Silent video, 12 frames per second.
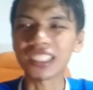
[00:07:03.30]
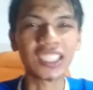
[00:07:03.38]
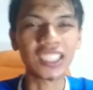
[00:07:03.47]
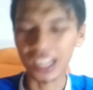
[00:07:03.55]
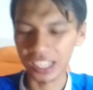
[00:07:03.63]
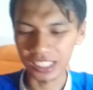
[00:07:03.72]

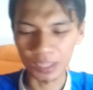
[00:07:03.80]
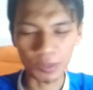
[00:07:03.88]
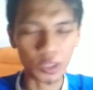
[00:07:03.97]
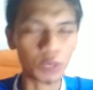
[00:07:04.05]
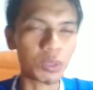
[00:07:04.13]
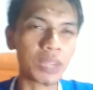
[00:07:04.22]
Aslinya kita
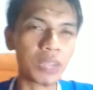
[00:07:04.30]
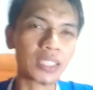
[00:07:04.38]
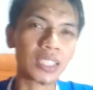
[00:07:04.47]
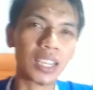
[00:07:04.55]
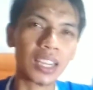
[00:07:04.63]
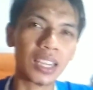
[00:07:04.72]
cuma
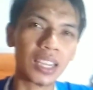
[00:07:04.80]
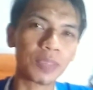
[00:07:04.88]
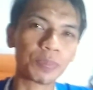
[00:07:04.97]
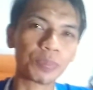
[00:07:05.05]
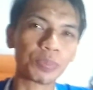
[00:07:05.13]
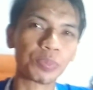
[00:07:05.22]
biasa
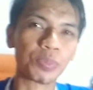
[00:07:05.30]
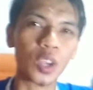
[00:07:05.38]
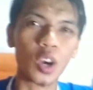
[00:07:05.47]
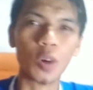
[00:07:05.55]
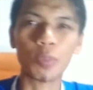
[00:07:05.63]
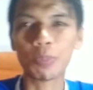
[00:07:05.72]

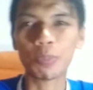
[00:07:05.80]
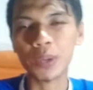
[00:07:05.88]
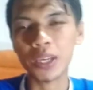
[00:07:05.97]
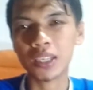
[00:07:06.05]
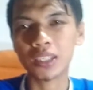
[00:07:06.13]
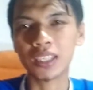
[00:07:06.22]

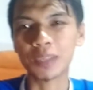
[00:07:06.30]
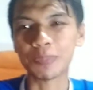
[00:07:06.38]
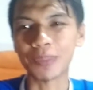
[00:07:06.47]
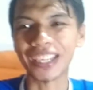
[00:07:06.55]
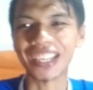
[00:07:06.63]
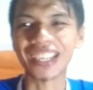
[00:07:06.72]
ngopi di
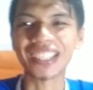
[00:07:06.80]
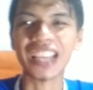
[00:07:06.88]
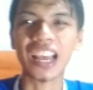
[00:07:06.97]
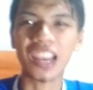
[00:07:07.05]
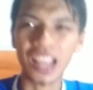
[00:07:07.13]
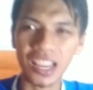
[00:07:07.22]
pinggir
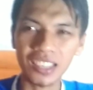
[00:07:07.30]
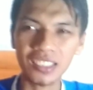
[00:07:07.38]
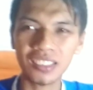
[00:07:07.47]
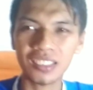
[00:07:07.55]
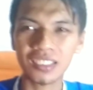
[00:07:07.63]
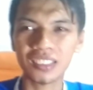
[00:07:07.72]

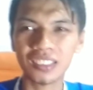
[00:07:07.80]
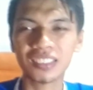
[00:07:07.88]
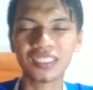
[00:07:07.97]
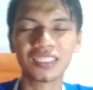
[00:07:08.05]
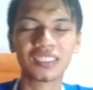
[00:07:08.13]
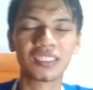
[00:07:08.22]
jalan,
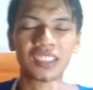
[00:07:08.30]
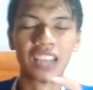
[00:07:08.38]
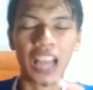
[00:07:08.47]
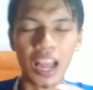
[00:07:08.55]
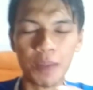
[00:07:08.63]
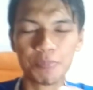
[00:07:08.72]

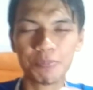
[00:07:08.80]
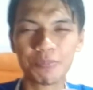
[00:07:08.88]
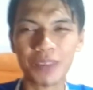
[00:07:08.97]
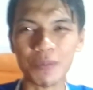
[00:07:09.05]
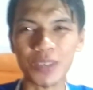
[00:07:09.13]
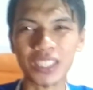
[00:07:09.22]
cup
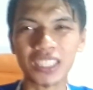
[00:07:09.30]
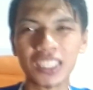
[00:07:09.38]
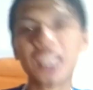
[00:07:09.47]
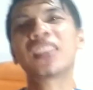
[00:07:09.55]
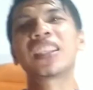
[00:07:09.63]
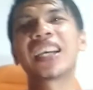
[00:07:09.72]
kop
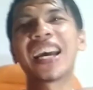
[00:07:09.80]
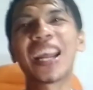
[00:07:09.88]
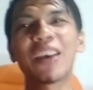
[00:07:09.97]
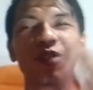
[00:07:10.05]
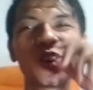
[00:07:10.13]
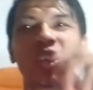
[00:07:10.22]
kecil
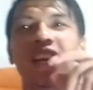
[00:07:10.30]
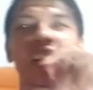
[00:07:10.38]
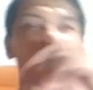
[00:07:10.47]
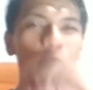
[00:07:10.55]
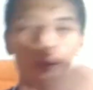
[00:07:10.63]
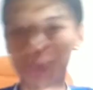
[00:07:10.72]
3000 udah
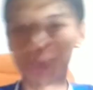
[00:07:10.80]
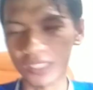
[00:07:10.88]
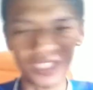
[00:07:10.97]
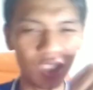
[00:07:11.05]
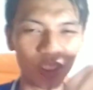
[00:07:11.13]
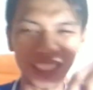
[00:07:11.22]
kopi
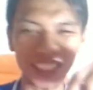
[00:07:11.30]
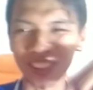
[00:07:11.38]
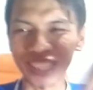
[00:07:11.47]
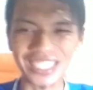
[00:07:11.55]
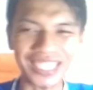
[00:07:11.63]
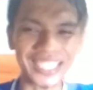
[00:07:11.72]
seduh satu
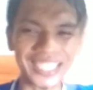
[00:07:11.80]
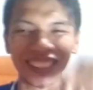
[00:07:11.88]
saset